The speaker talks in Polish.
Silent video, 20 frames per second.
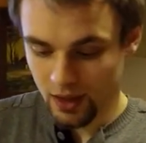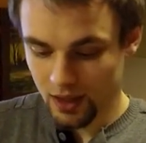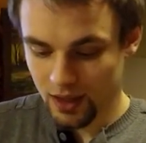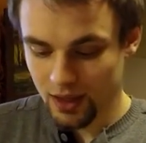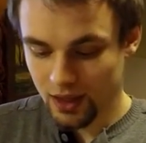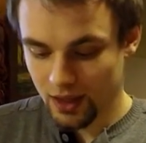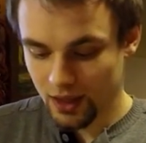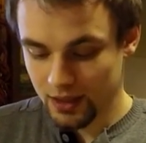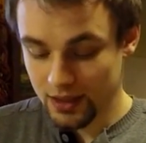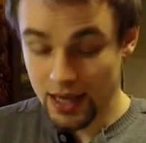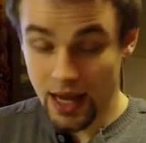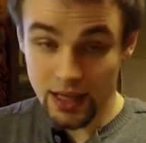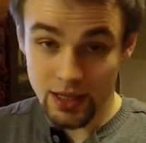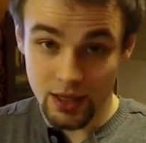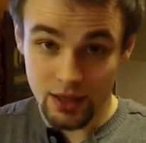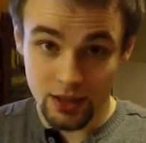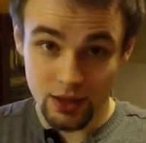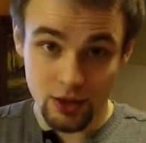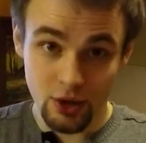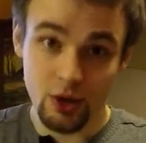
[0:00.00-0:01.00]
Y, ja
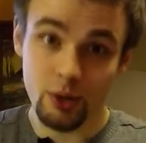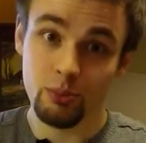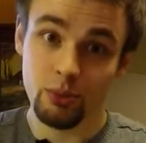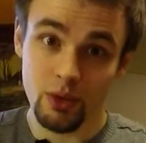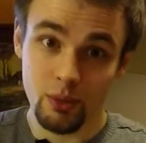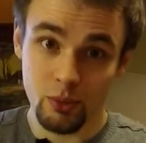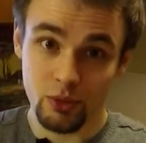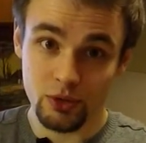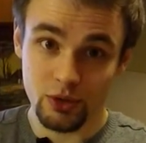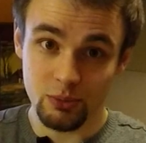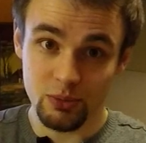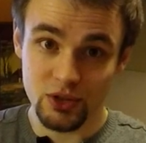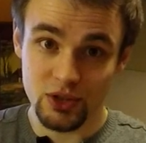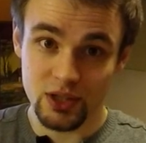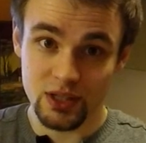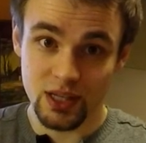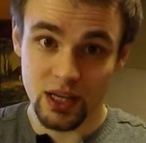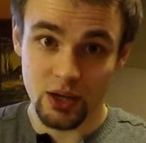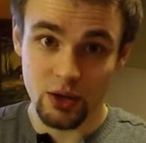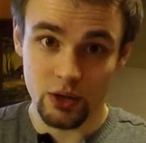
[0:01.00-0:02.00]
nigdy nie robiłem
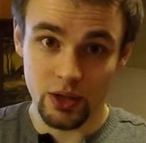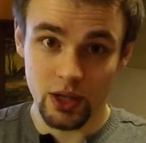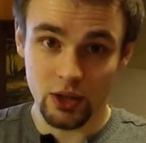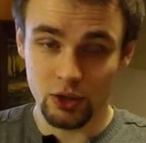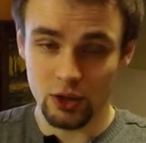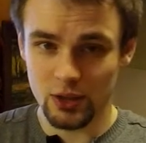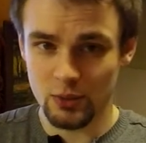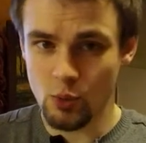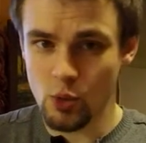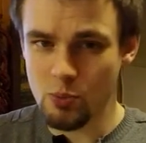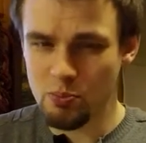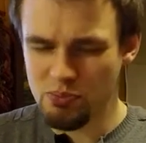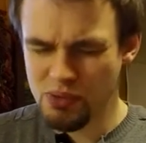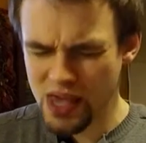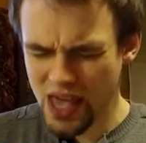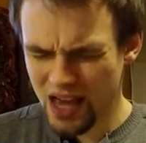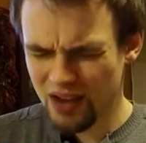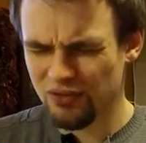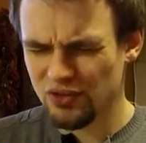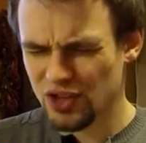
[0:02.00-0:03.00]
osobiście Saigonek, to jest mój
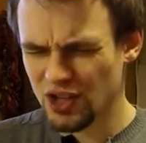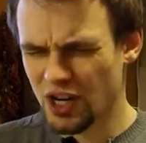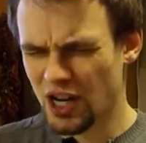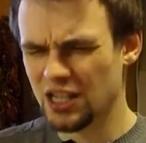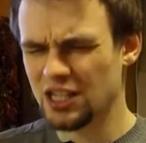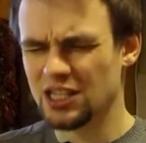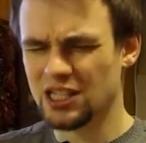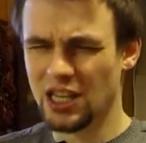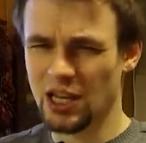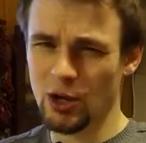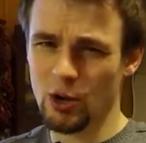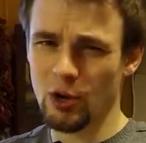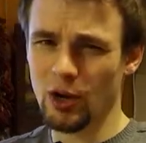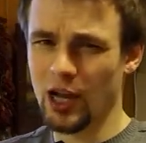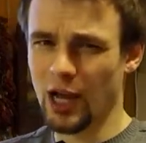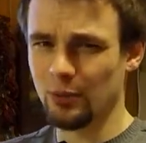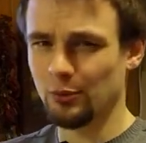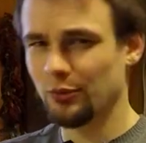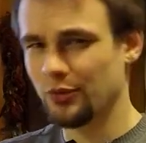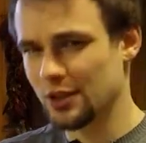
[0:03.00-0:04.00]
pierwszy raz z
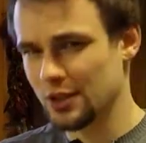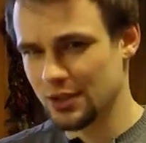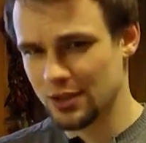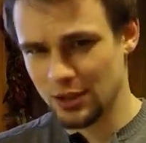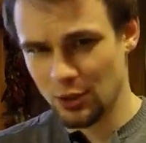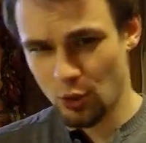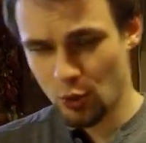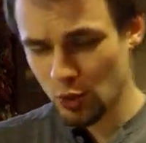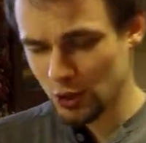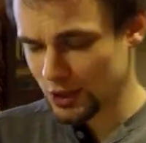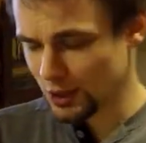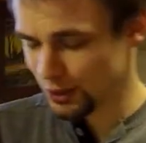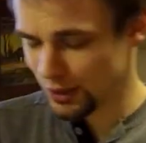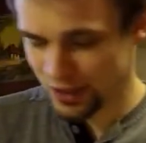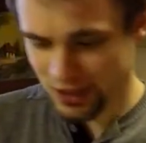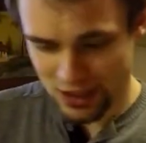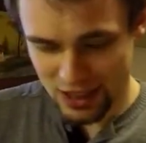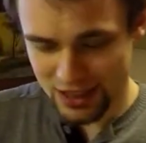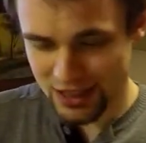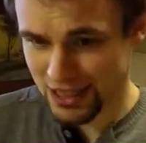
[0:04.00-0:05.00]
Saigonkami, więc nie uchodzę
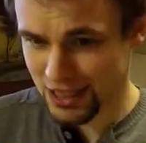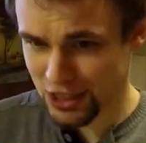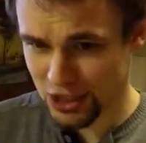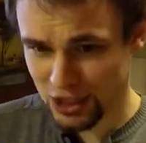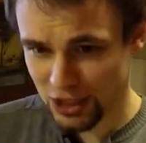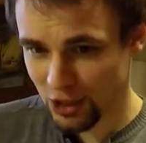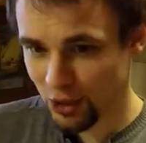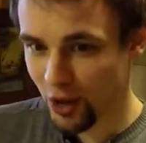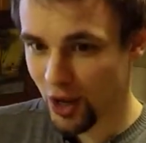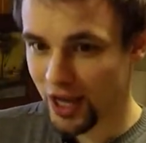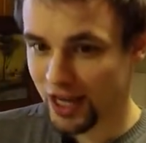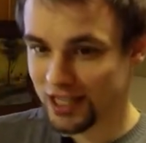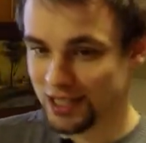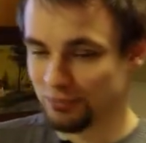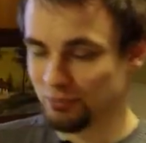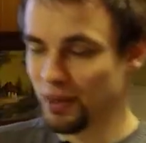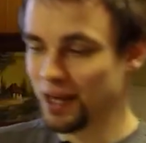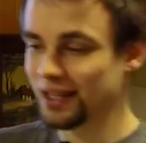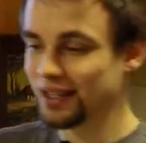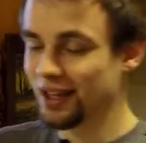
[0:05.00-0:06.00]
tutaj za żadnego
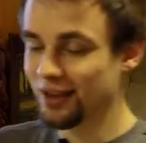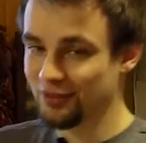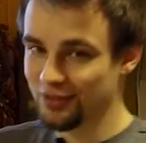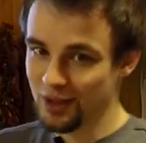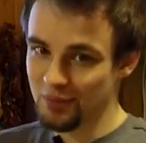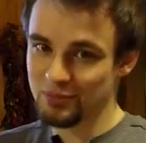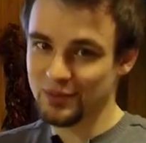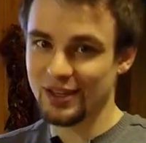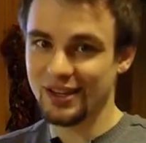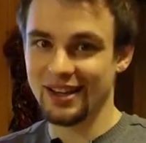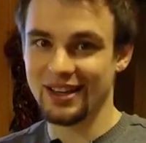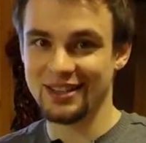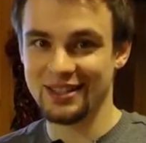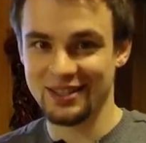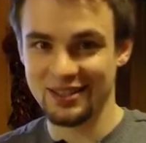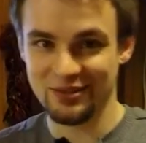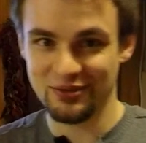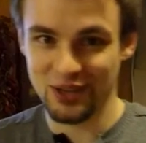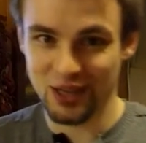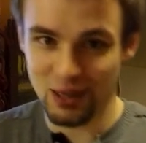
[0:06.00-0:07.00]
eksperta. Wiem tyle
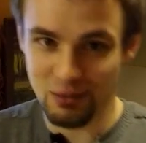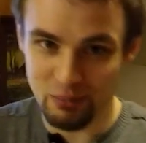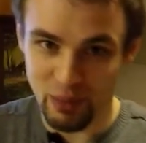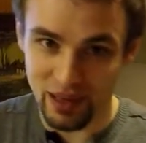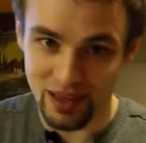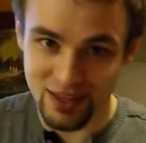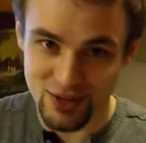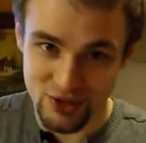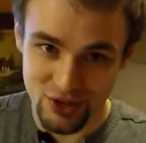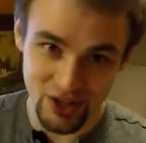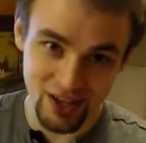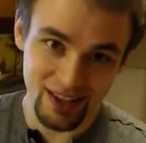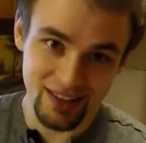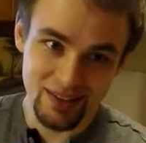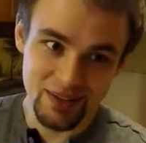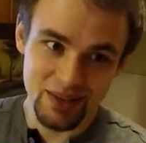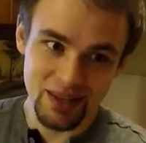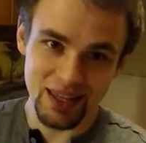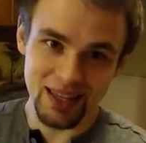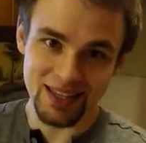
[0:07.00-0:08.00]
z Wikipedii, że
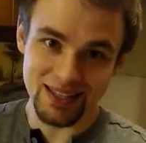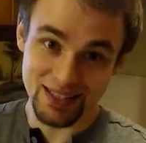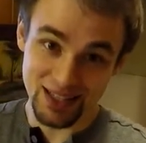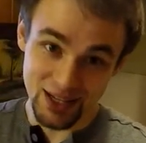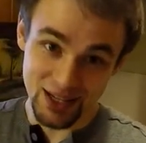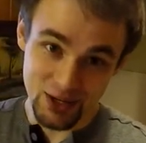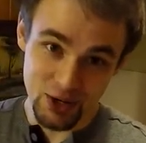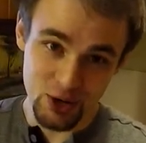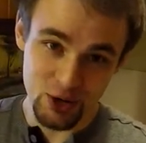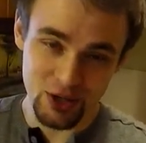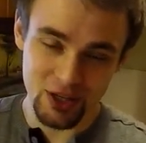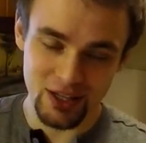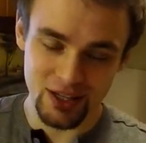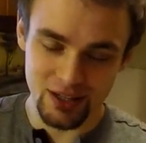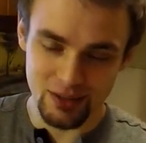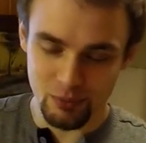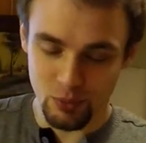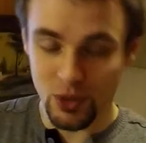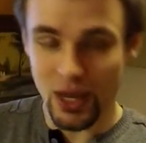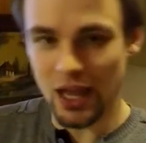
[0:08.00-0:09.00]
y,
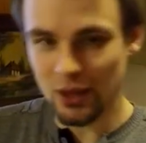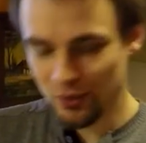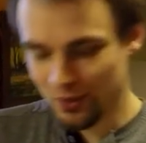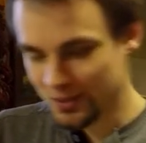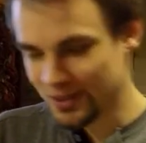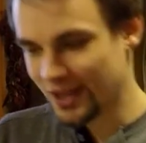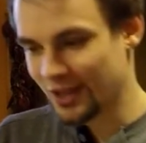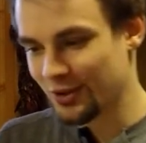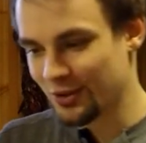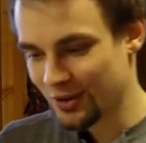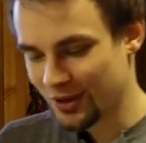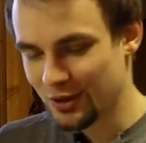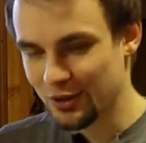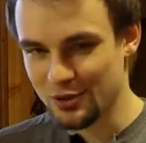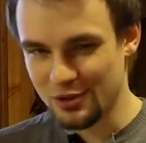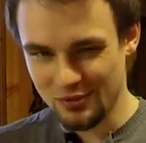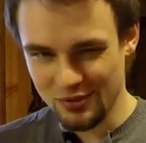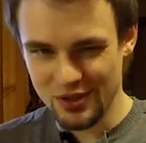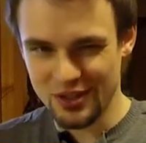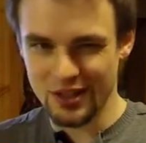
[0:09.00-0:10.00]
Saigonki, bo jadłem Saigonki
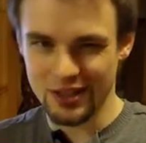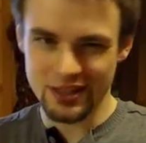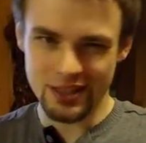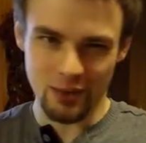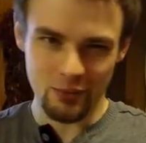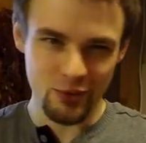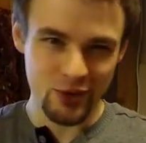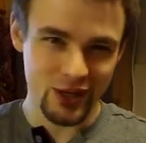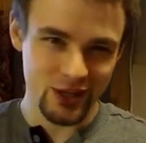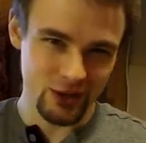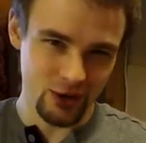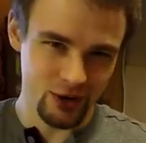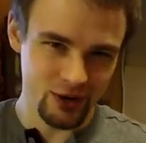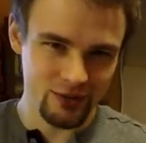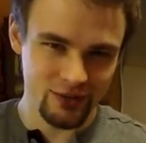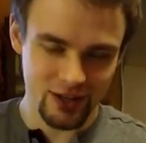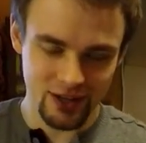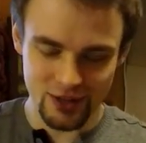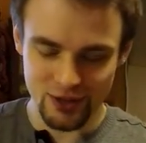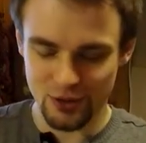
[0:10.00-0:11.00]
oczywiście gdzieś tam u Chinoli
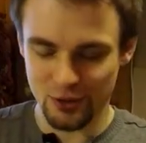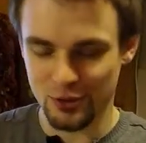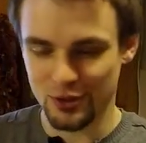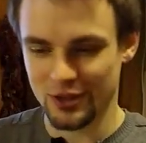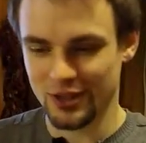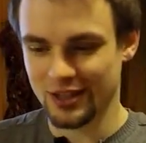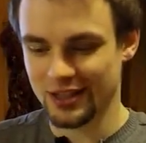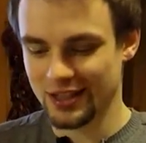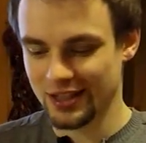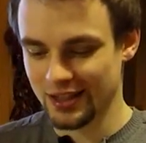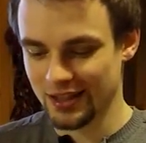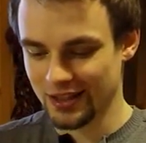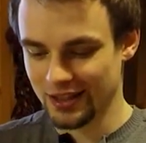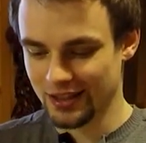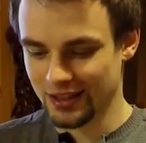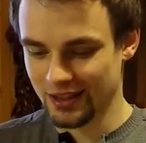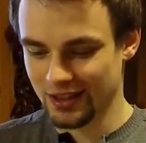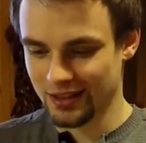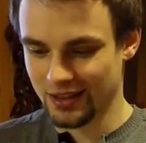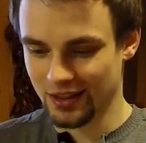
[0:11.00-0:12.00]
w jakichś różnych y,
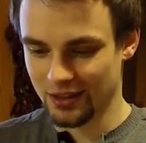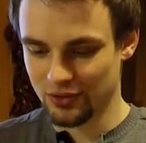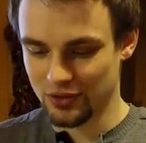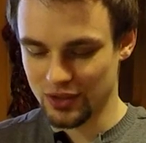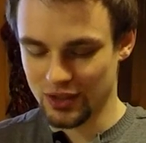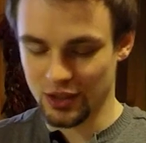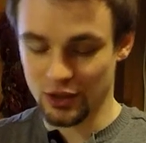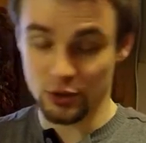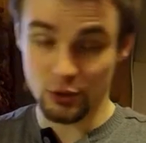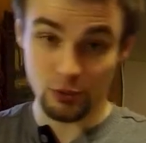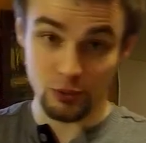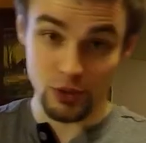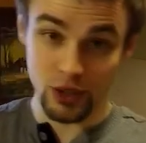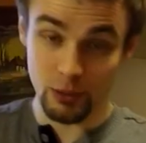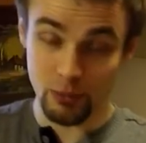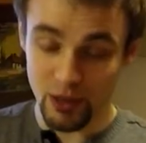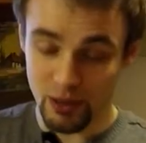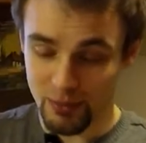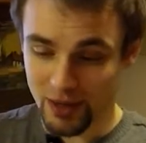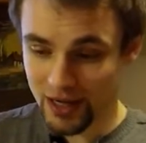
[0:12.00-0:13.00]
tych, tych wszystkich
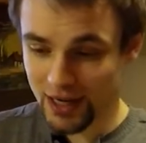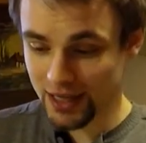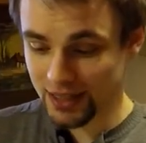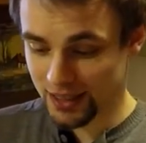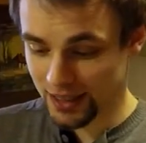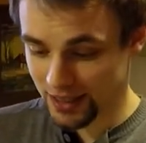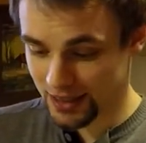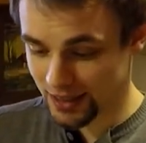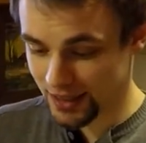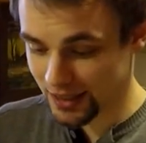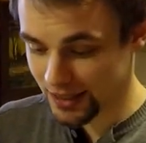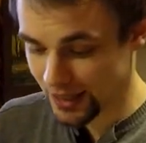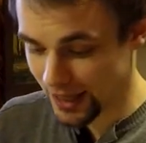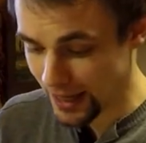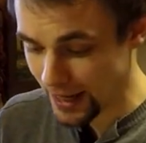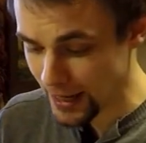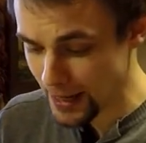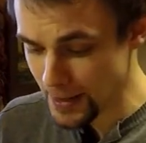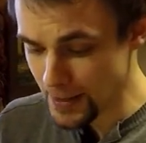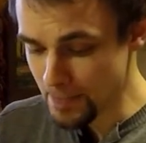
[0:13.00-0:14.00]
hipermarketach i tak
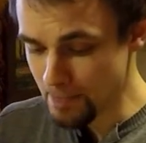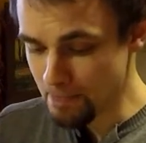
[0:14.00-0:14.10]
dalej.